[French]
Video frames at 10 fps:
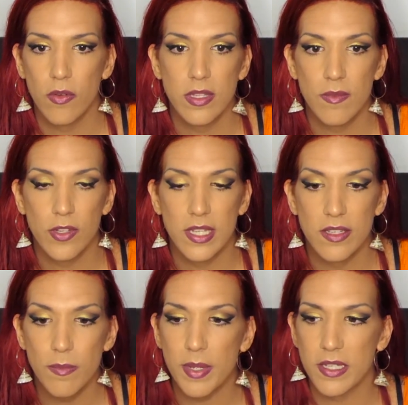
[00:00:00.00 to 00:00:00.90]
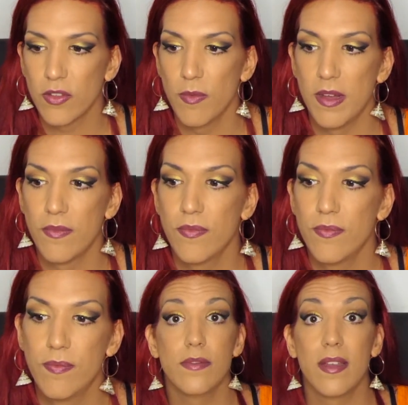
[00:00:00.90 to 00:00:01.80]
niveau, des hommes parce que bah,
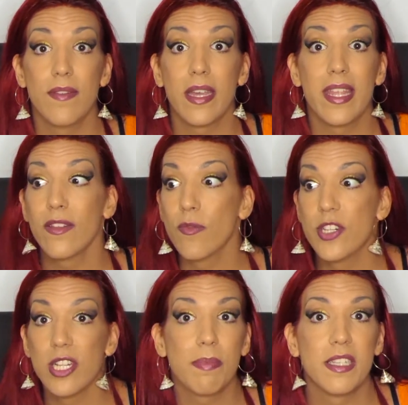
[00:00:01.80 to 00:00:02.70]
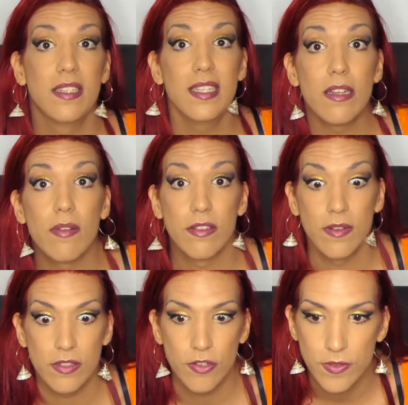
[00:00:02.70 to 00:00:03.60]
vous, n'avez rien obligé de préciser quoi, tu
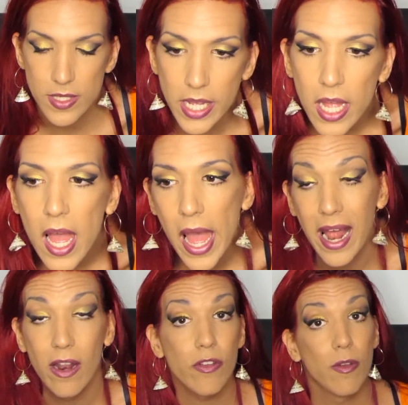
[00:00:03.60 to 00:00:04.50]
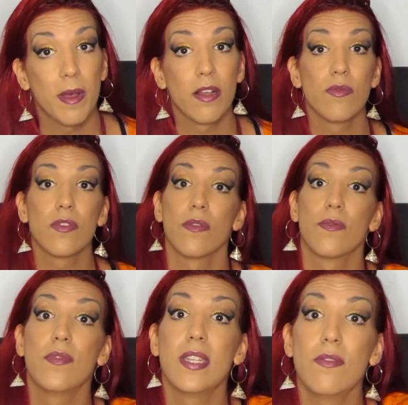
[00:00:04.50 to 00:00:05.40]
vois ce que je veux dire Alors que par contre, quand
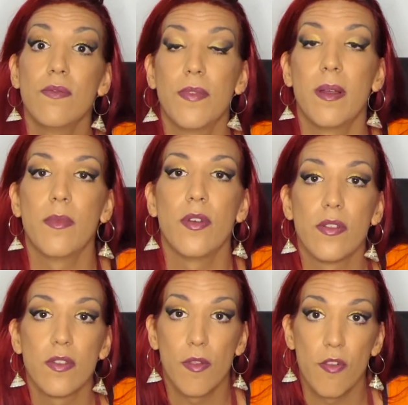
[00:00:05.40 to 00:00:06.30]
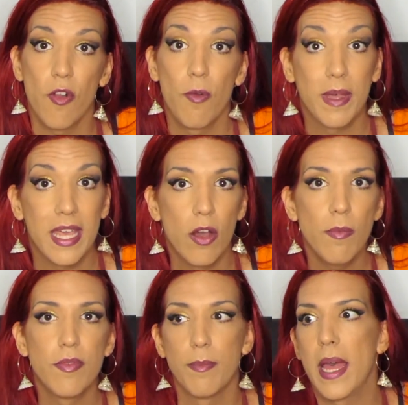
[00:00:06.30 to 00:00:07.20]
vous êtes une femme euh, transgenre
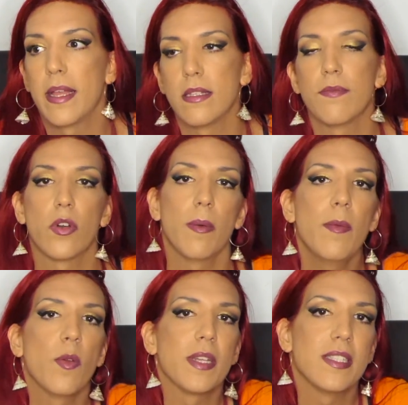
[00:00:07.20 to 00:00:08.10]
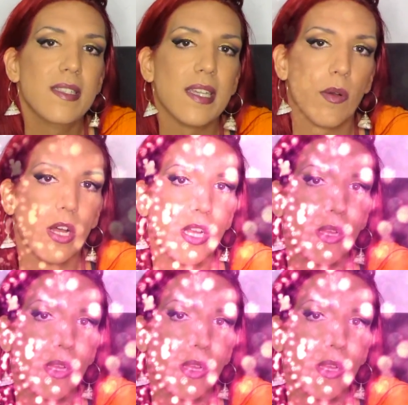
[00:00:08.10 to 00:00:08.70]
pré-op, bah, il faut quand même le préciser quoi.